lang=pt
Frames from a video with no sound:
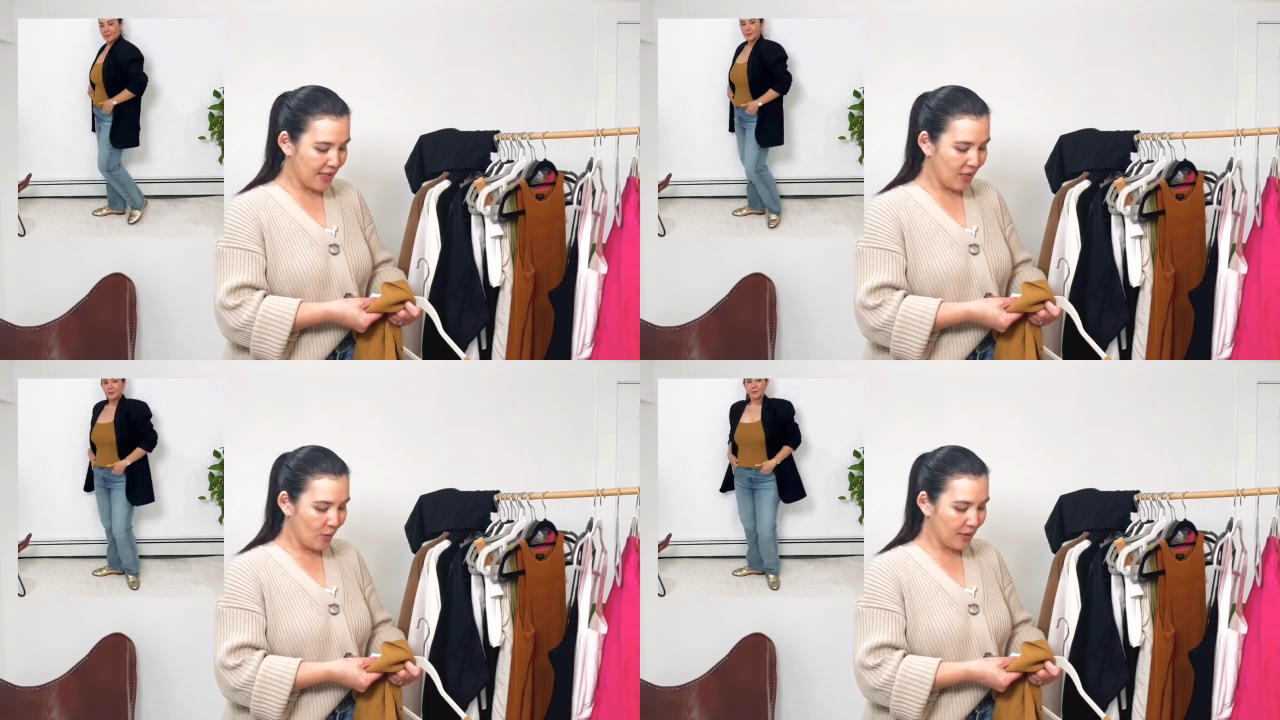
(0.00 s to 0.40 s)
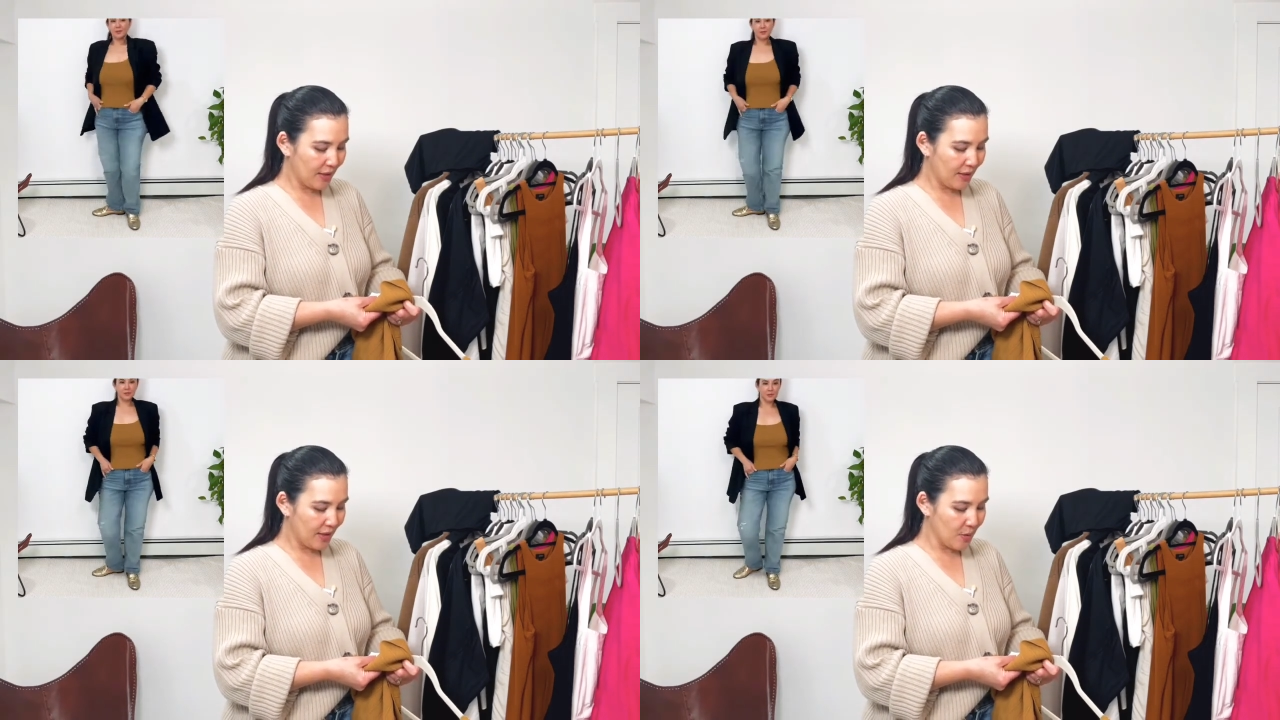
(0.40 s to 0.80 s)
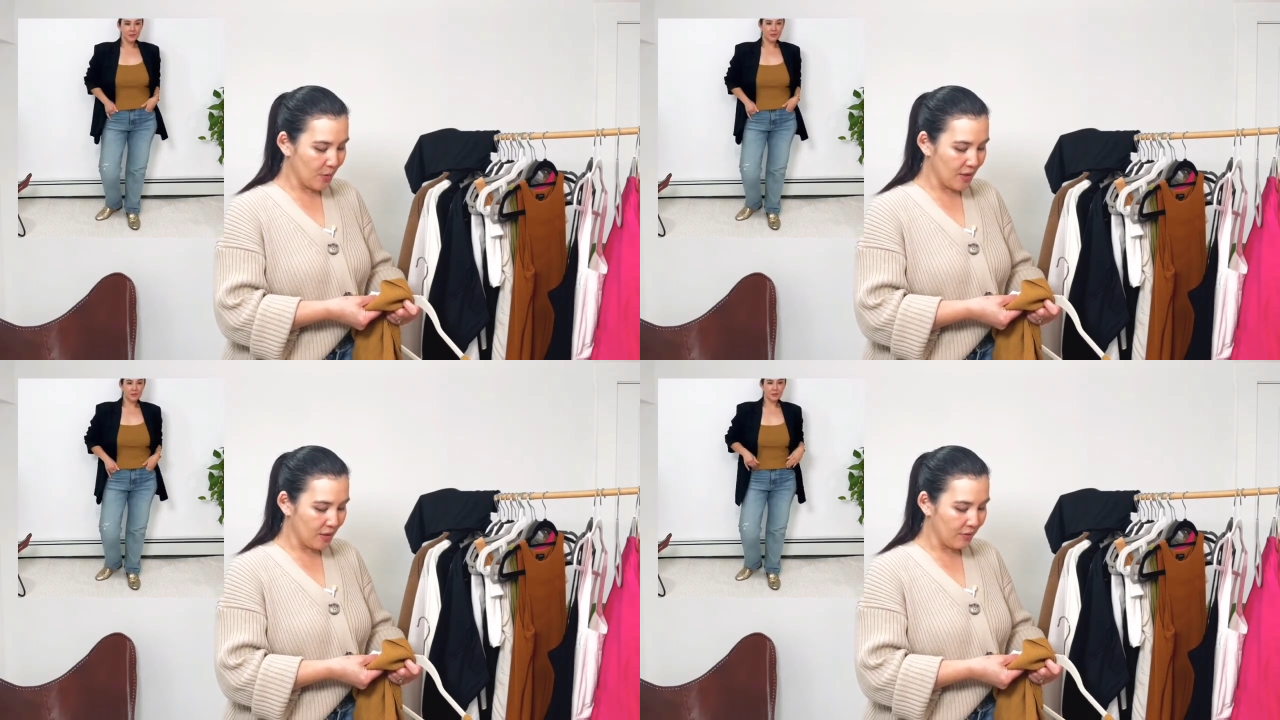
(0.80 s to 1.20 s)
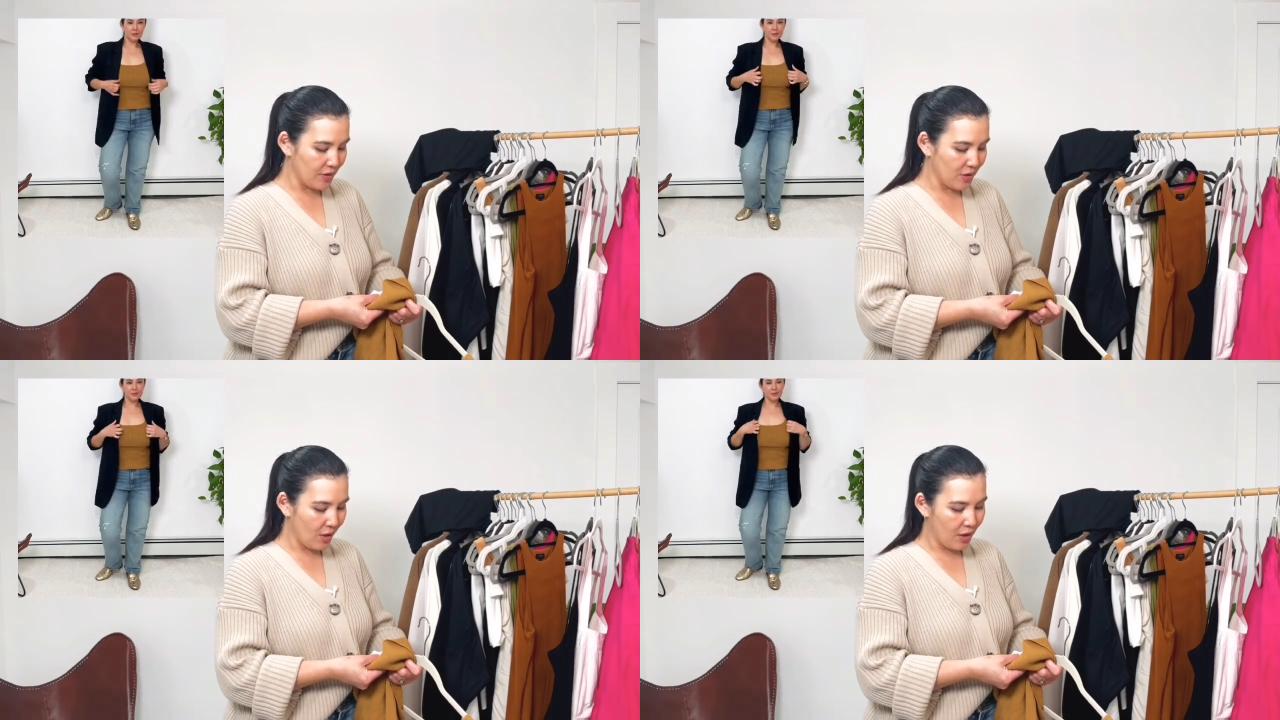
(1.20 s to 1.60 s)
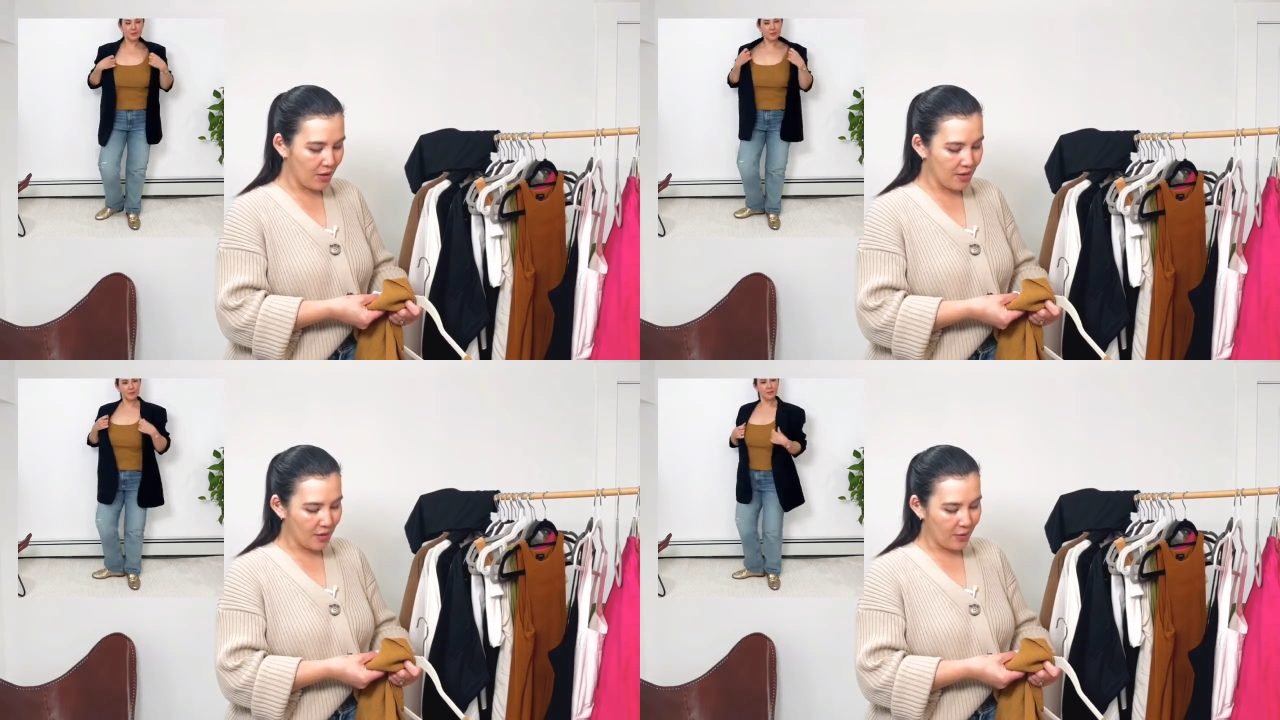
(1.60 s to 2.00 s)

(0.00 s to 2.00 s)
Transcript: 53% viscose,